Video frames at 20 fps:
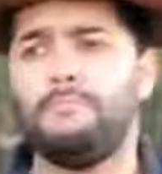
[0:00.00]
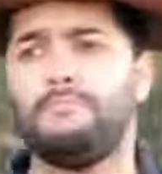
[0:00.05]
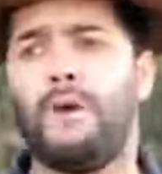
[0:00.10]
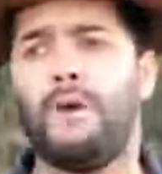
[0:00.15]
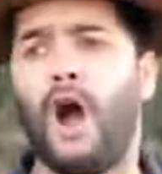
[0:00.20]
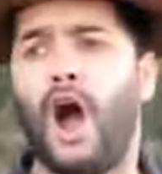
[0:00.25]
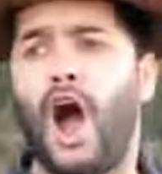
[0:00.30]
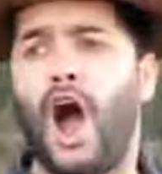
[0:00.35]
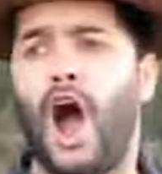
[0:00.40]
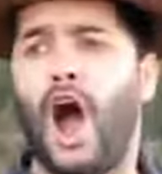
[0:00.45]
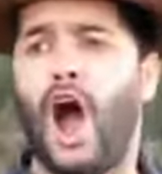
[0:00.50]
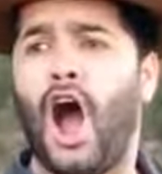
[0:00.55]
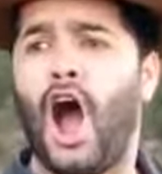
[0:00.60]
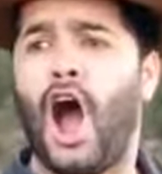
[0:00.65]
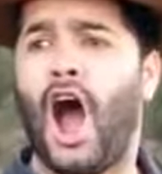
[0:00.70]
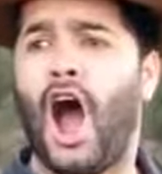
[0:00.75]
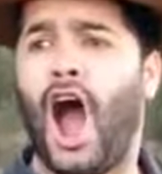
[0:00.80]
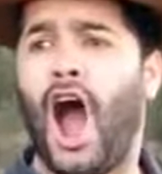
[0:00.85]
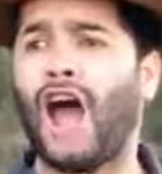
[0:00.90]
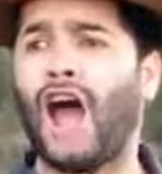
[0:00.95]

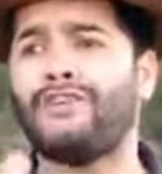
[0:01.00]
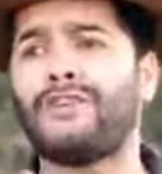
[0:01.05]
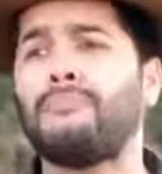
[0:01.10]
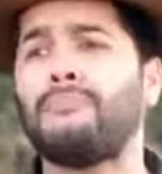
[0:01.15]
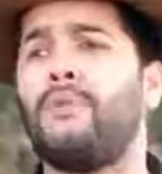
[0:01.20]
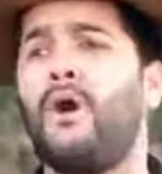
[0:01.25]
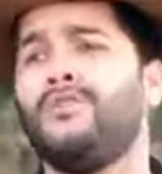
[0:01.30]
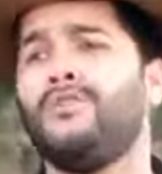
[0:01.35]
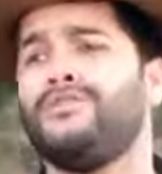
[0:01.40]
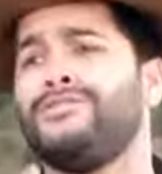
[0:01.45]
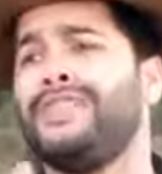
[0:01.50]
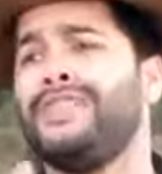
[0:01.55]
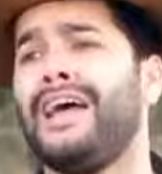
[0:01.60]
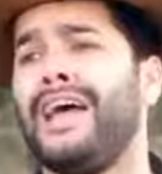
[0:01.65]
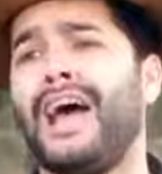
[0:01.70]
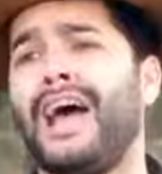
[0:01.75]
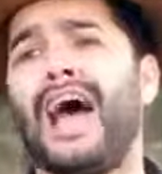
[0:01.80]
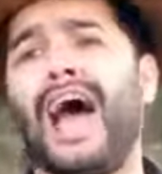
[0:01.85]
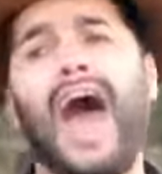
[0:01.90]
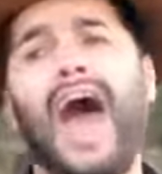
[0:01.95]
Pode
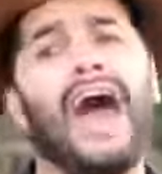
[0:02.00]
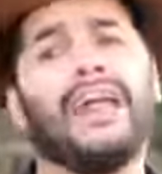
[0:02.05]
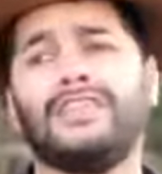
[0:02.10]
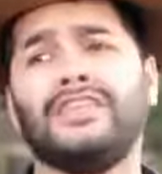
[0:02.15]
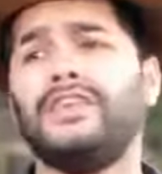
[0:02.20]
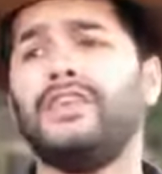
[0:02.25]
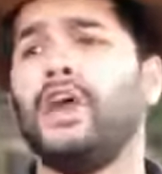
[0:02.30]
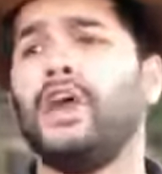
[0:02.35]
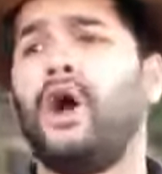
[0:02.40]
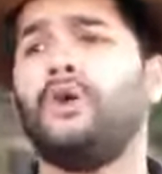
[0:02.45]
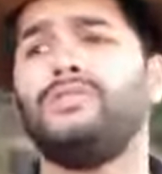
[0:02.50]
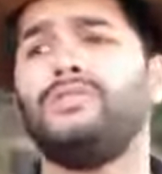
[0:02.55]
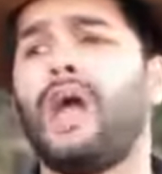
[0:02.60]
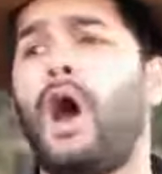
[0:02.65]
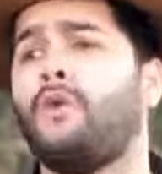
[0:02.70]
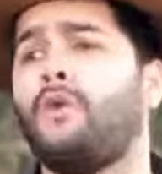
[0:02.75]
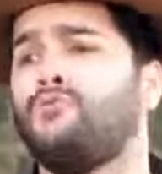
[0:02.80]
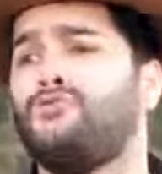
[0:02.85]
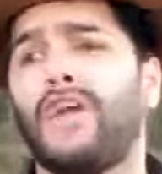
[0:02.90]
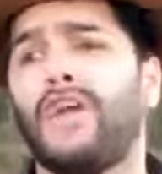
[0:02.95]
apostar que eu
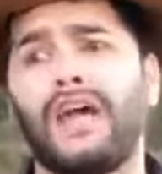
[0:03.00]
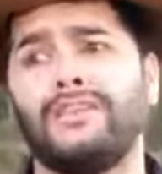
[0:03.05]
não te